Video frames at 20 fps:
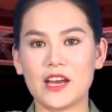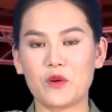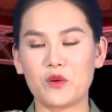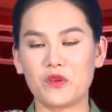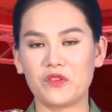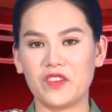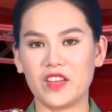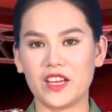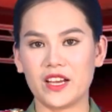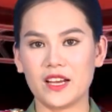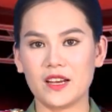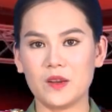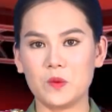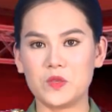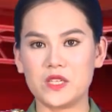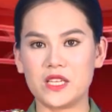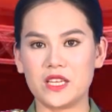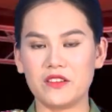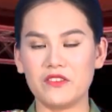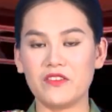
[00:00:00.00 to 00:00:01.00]
chào quý vị các
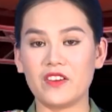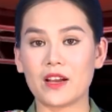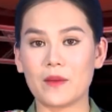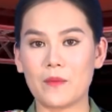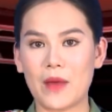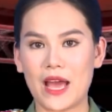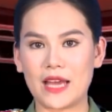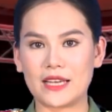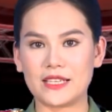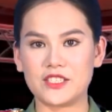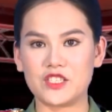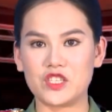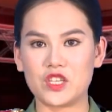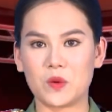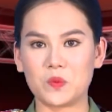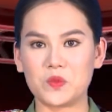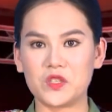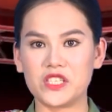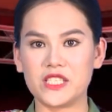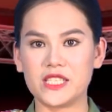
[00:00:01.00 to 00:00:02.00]
đồng chí và các bạn.
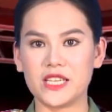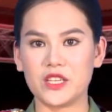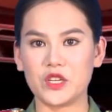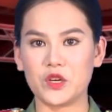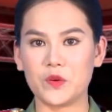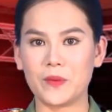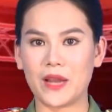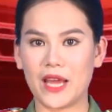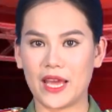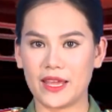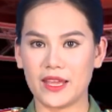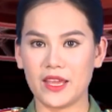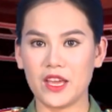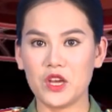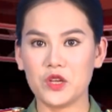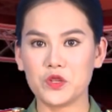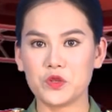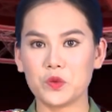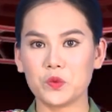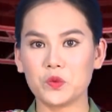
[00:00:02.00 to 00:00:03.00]
Trong chương trình hôm nay,
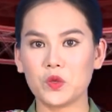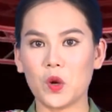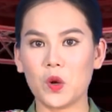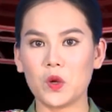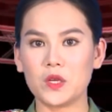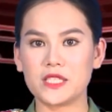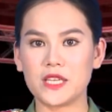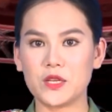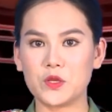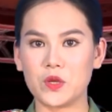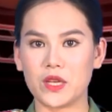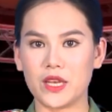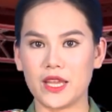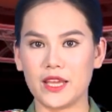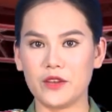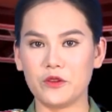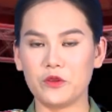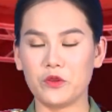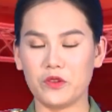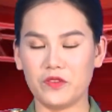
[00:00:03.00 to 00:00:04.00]
chúng tôi sẽ chuyển
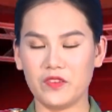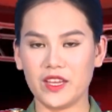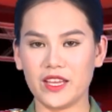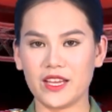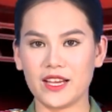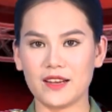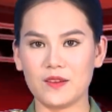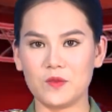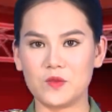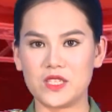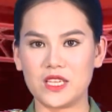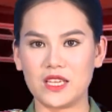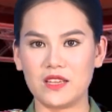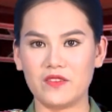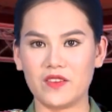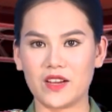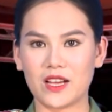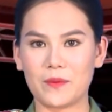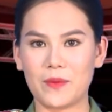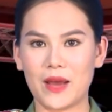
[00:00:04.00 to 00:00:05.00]
đến quý vị các đồng
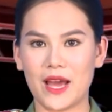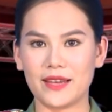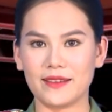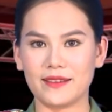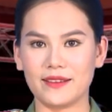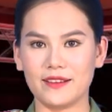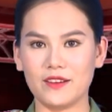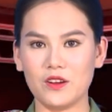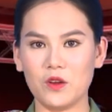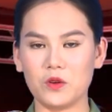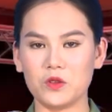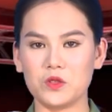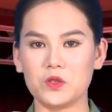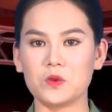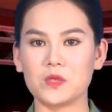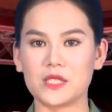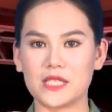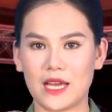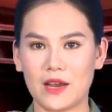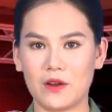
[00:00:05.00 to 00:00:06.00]
chí và các bạn những nội dung